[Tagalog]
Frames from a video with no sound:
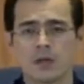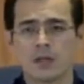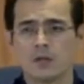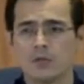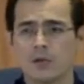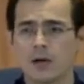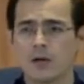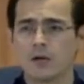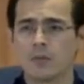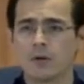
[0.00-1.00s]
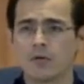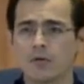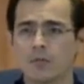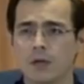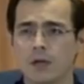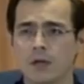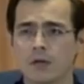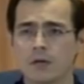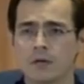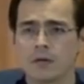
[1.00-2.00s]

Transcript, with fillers: Eh di ho ba ganun ang paggugobyerno?